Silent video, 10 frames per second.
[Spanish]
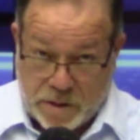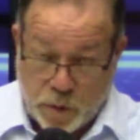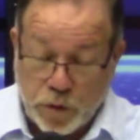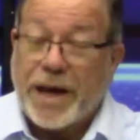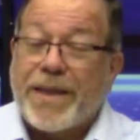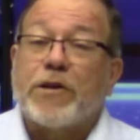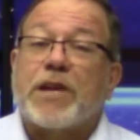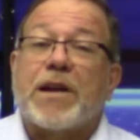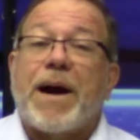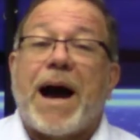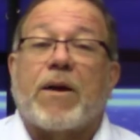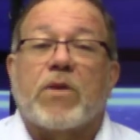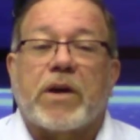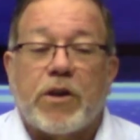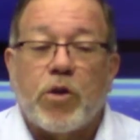Ustedes
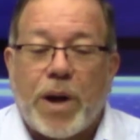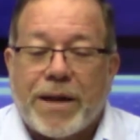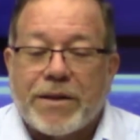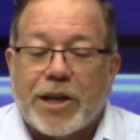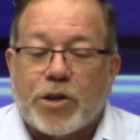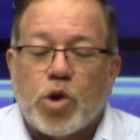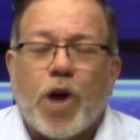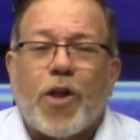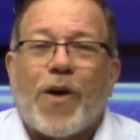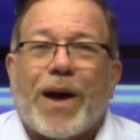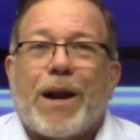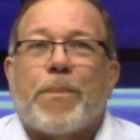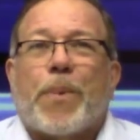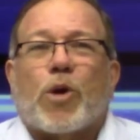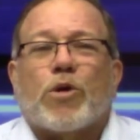observaron que durante todo
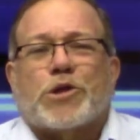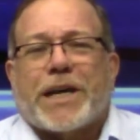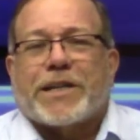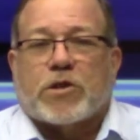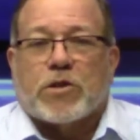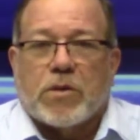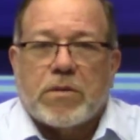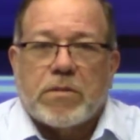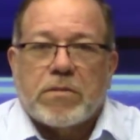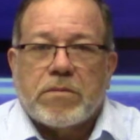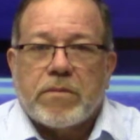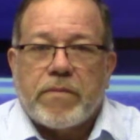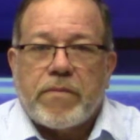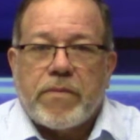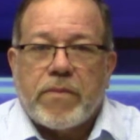el proceso,
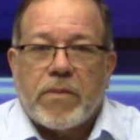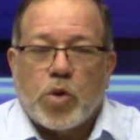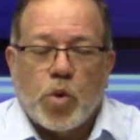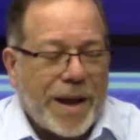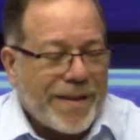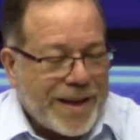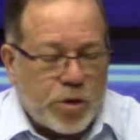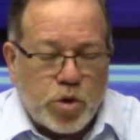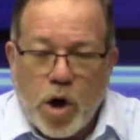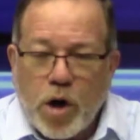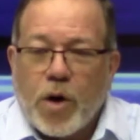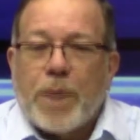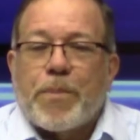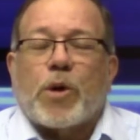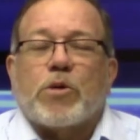durante todo
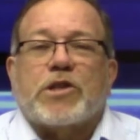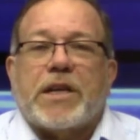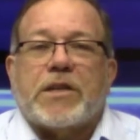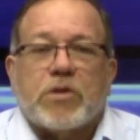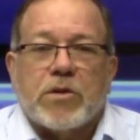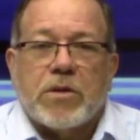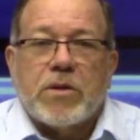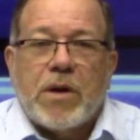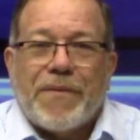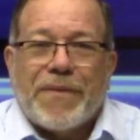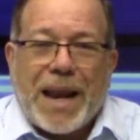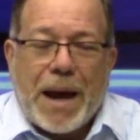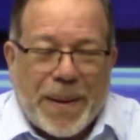el proceso de la